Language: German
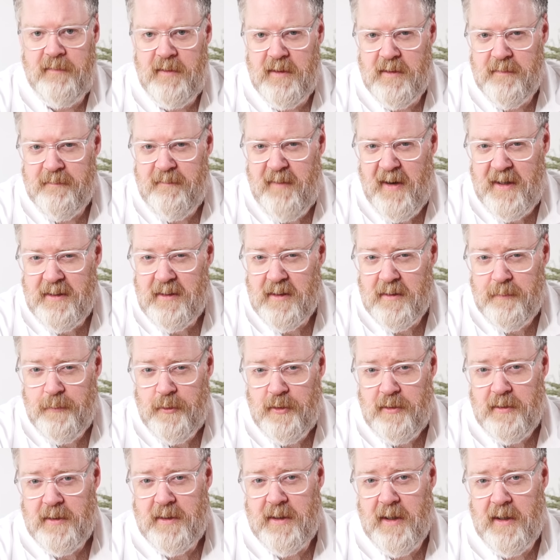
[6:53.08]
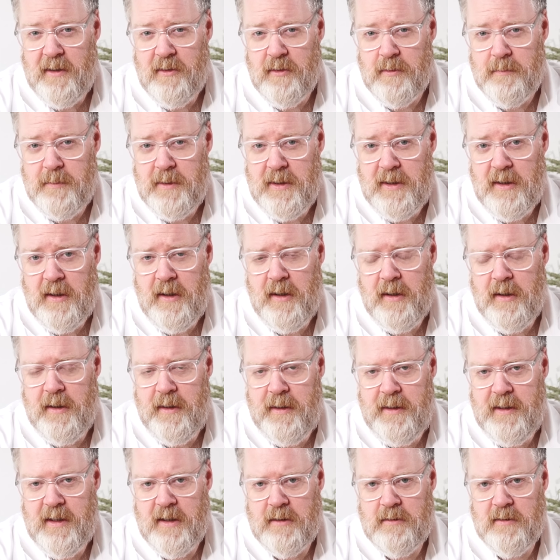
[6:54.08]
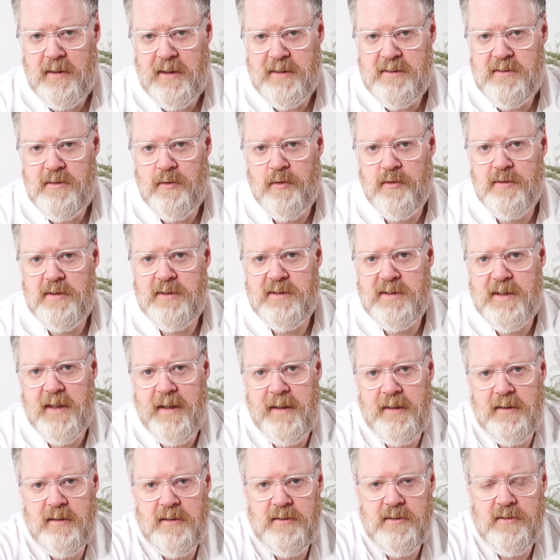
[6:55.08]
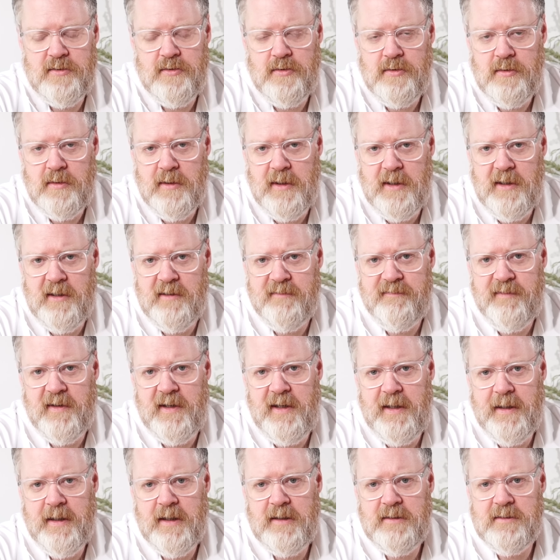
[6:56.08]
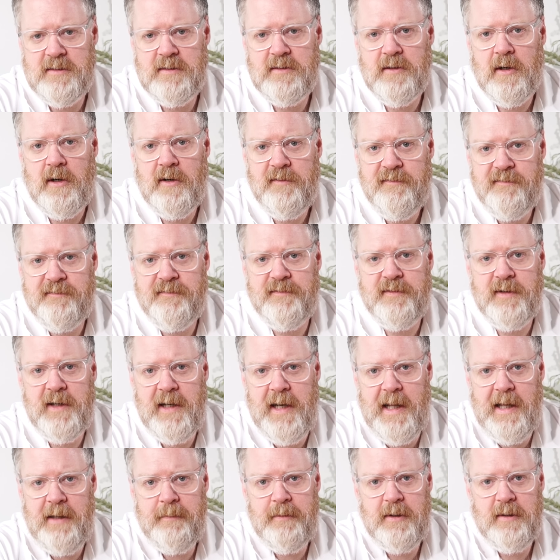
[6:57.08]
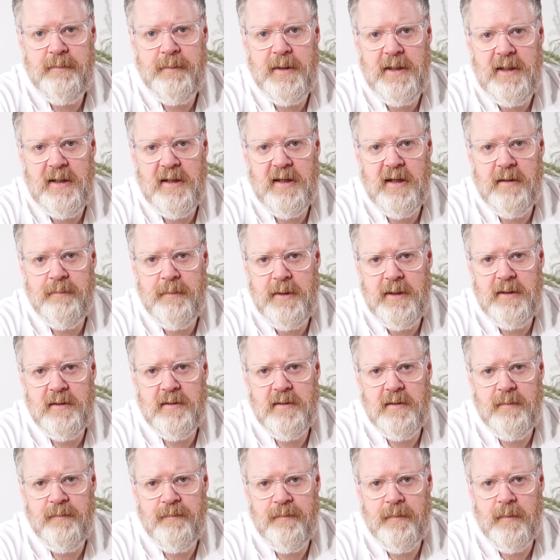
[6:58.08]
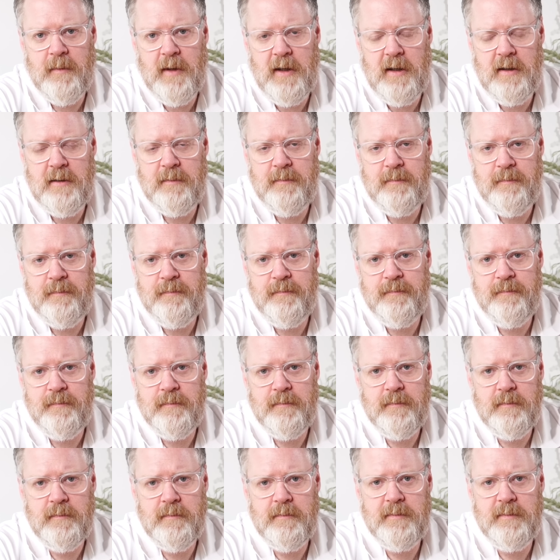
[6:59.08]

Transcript: Eine weitere Möglichkeit, um die Ejakulationszeit zu äh, verlängern, sind Off-Label-Medikamente. Ähm,